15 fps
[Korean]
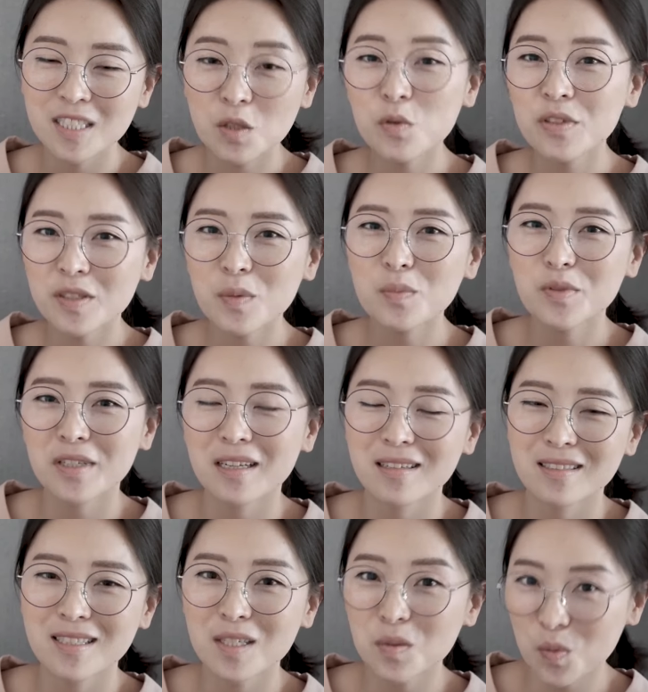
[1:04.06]
치료의
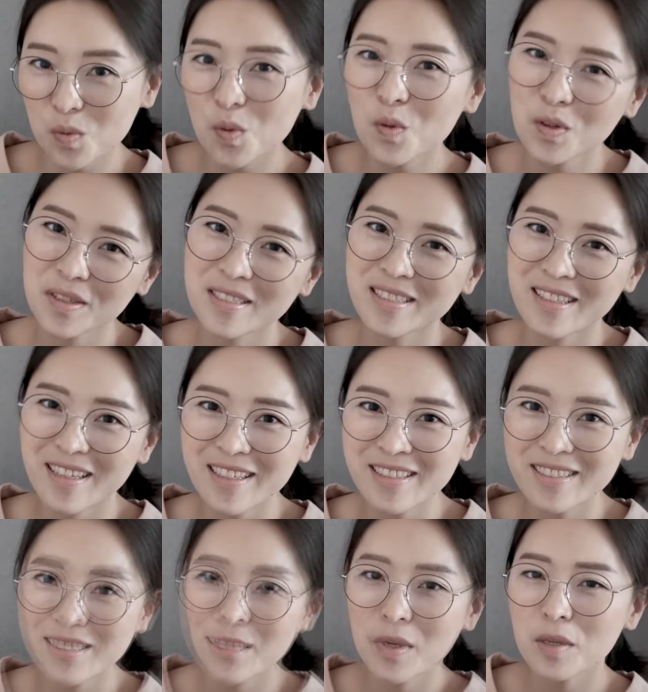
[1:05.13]
선물이라는 책도
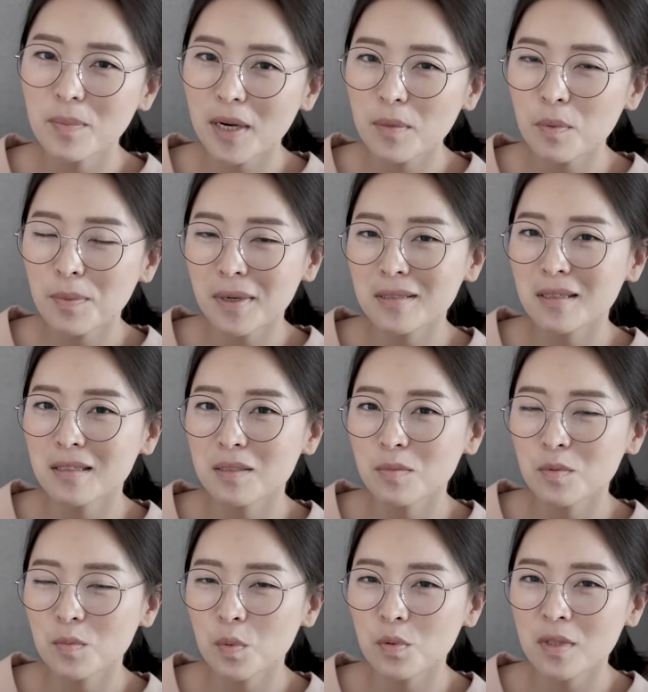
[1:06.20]
떠올랐는데요. 메리 파이퍼
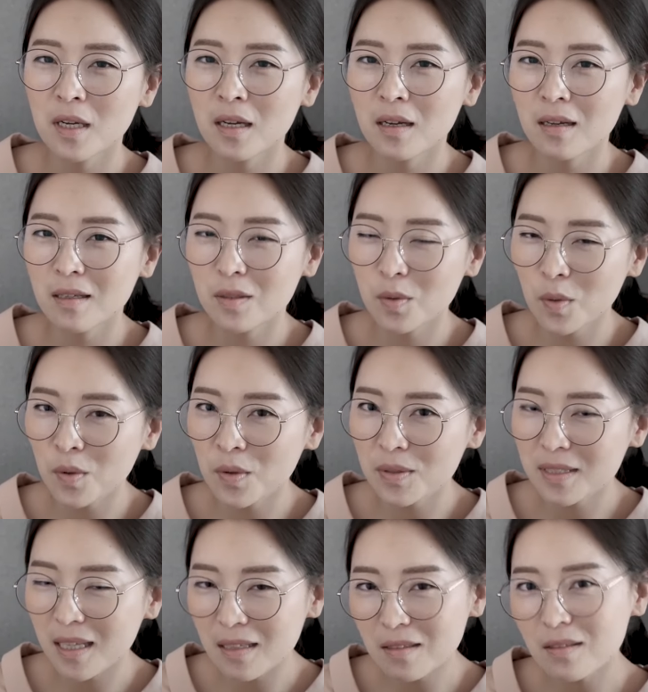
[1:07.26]
박사님은 보다 더
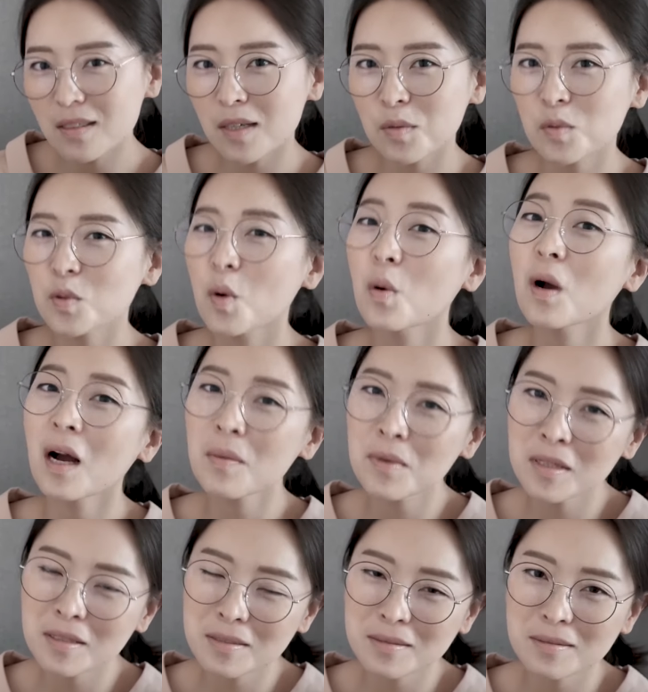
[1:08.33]
따뜻하고 정감
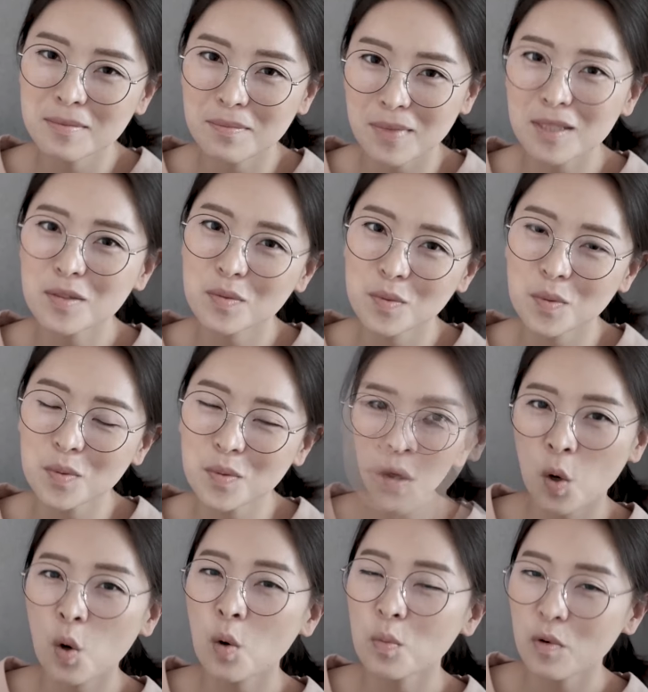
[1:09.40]
있는 말투로
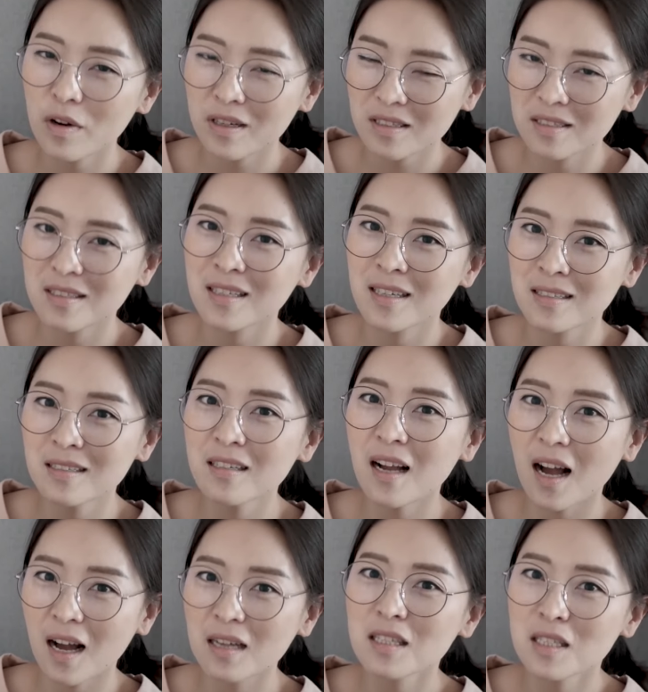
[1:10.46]
경험과 지혜를
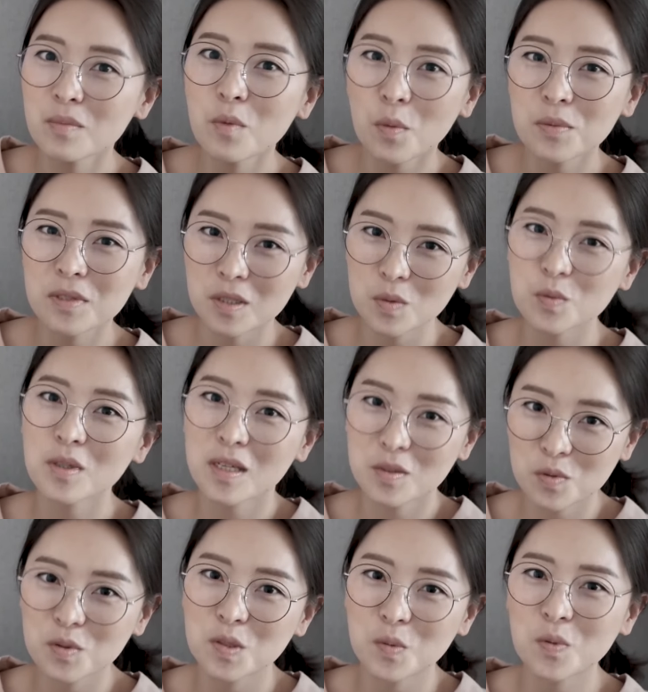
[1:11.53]
아낌없이
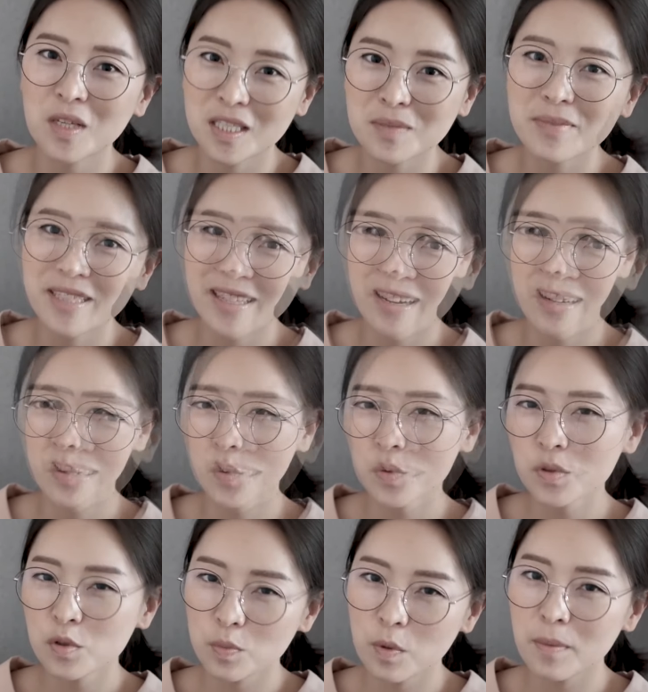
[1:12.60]
쏟아주시고 계십니다.
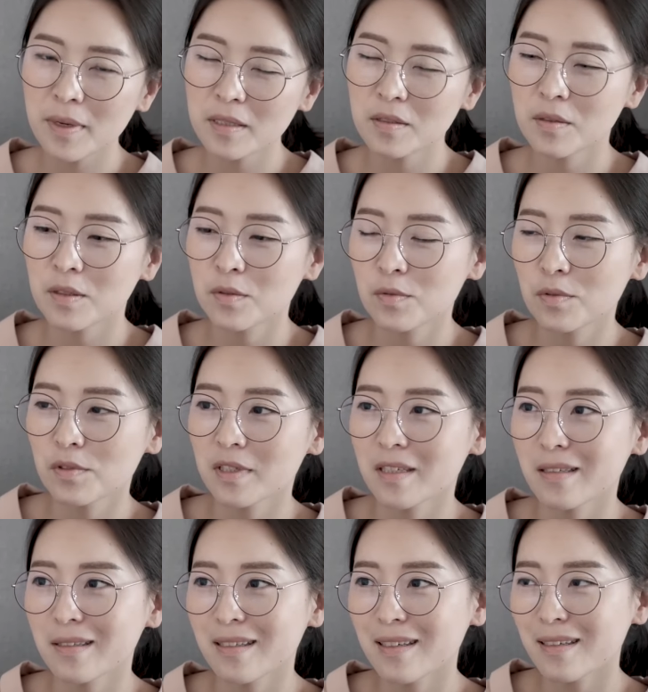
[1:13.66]
보통은 슈퍼바이저가
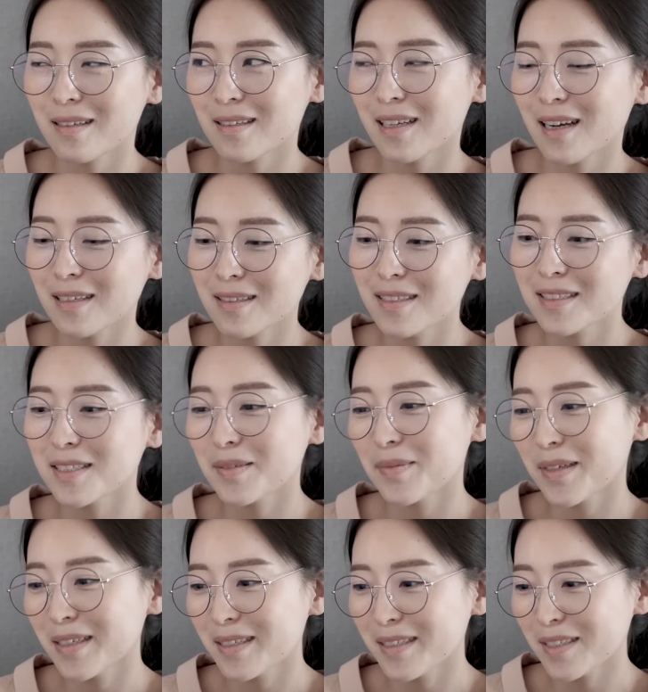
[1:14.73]
누구냐에 따라
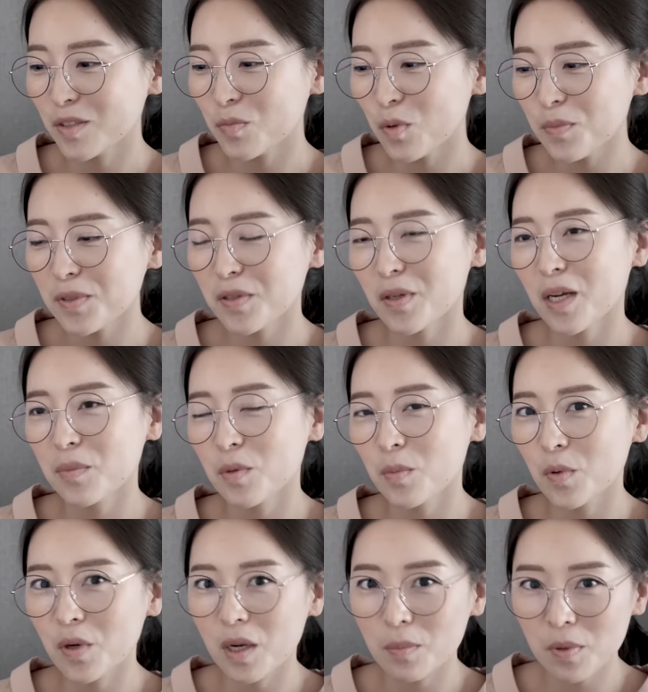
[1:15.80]
다르겠지만 슈퍼비전 하면
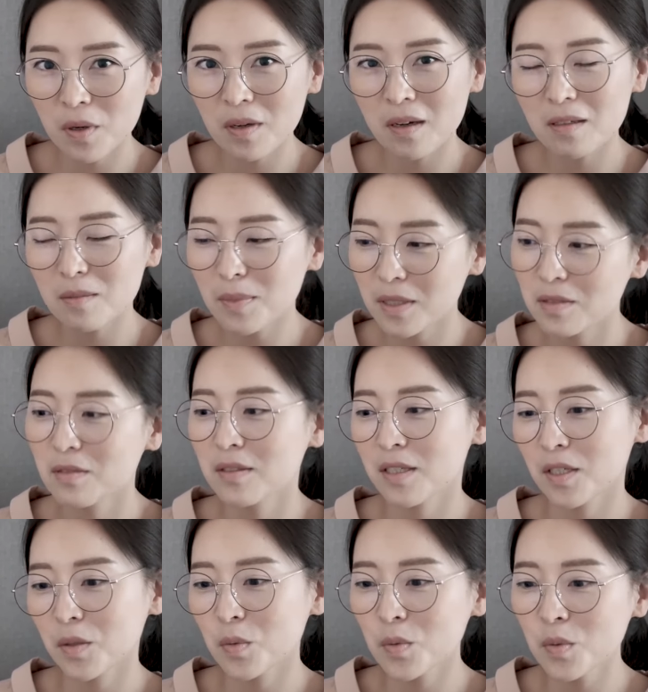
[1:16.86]
뭔가 평가를 받는
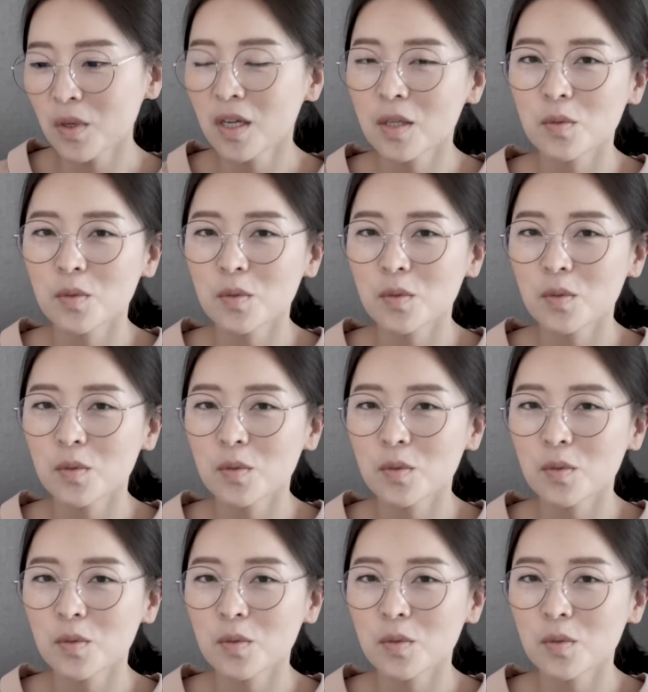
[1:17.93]
자리고